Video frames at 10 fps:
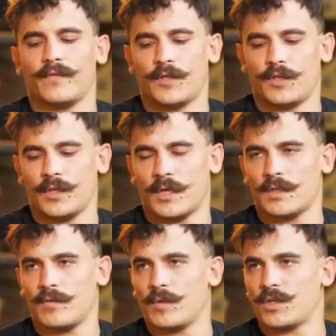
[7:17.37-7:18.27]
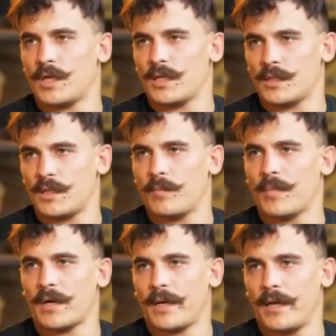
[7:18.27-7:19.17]
два часа освобождается для
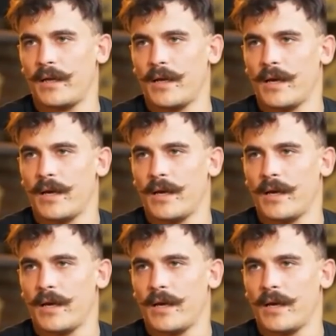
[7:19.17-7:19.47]
парней.